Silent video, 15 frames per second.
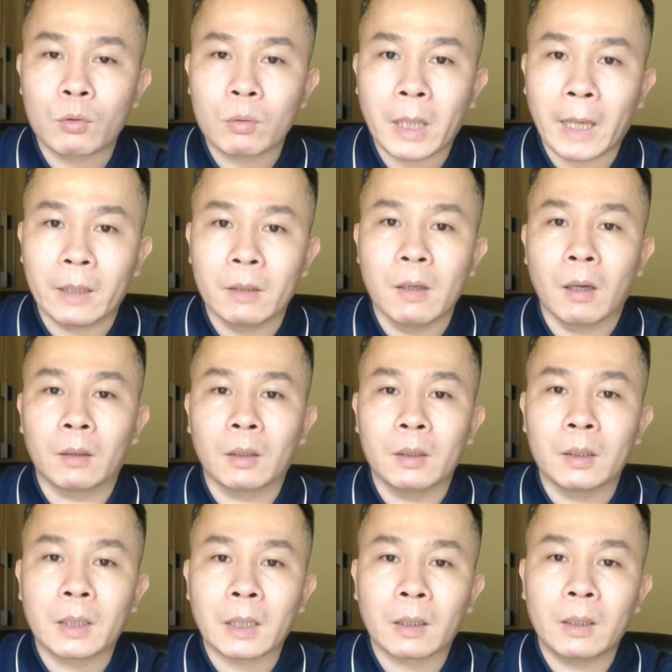sẽ ảnh hưởng
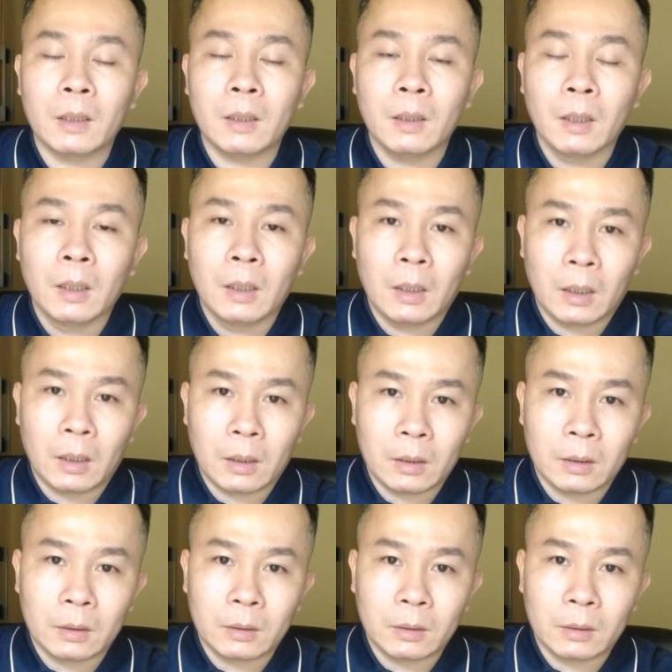tới các cái uh,